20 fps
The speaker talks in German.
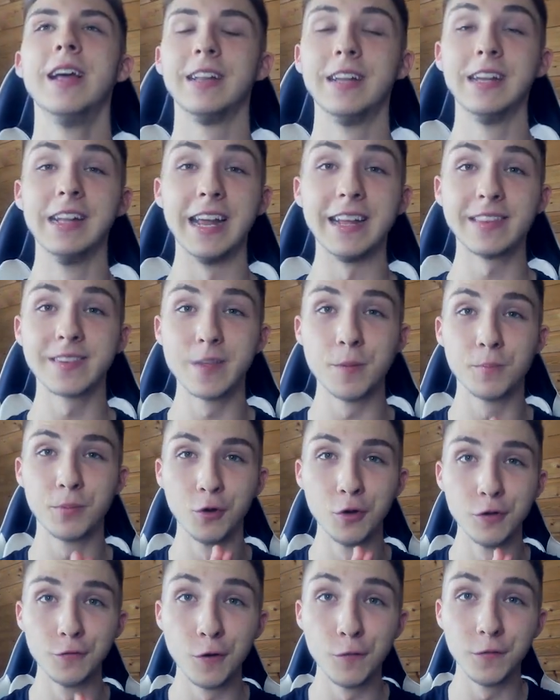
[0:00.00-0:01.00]
Die letzte
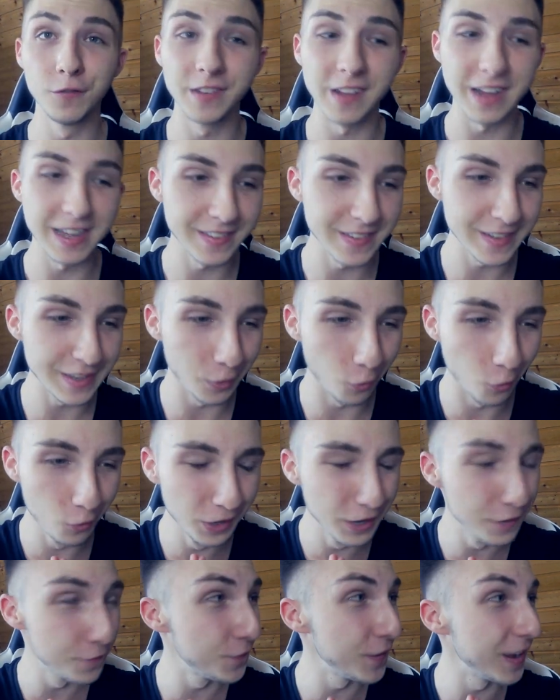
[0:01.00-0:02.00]
Prüfung saß ich
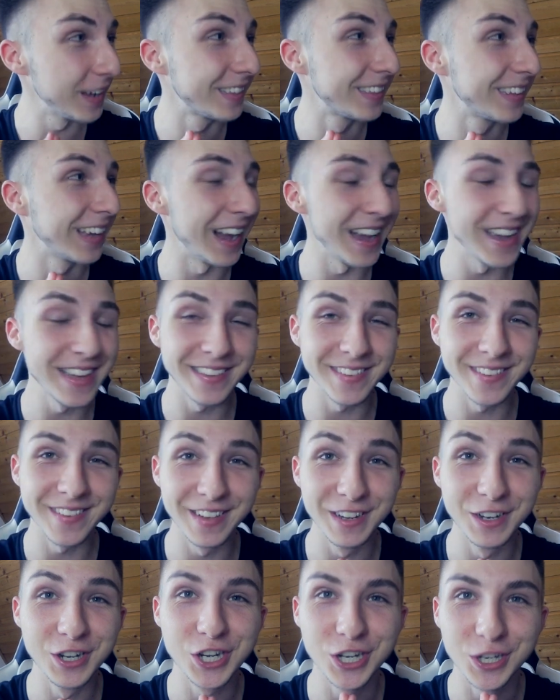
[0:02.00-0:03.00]
ungefähr
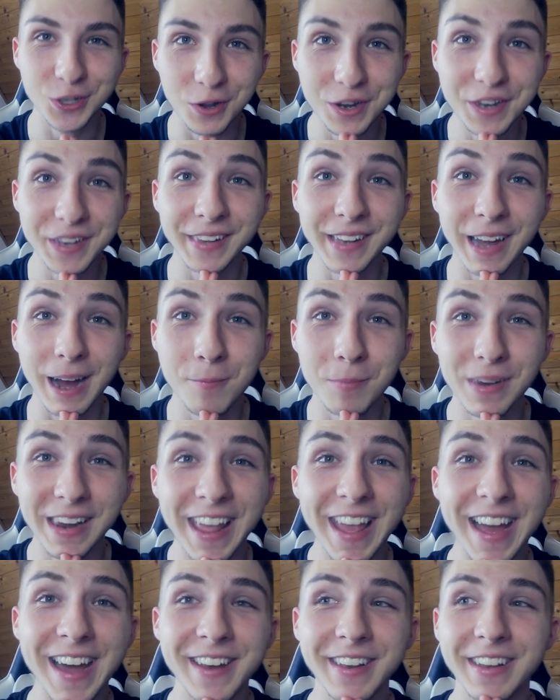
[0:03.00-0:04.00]
13 Stunden am
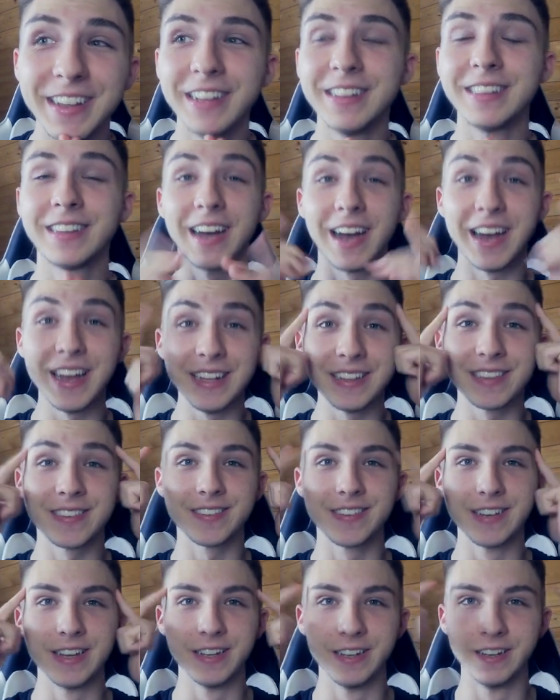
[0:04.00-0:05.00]
Lernen. 13
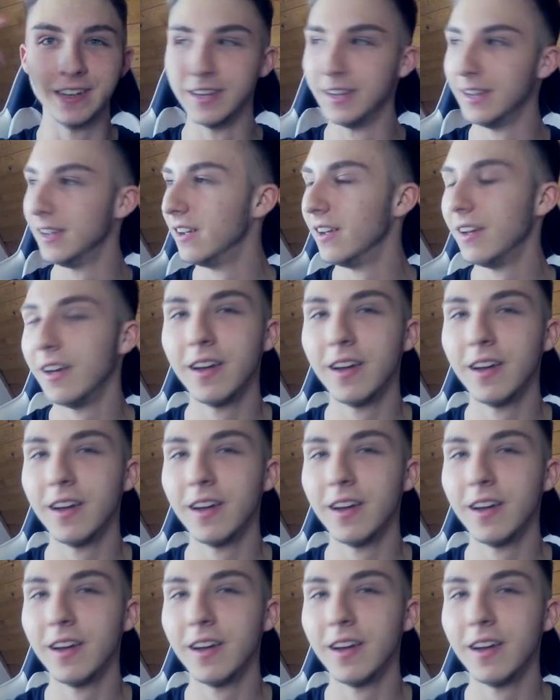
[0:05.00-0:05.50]
Stunden.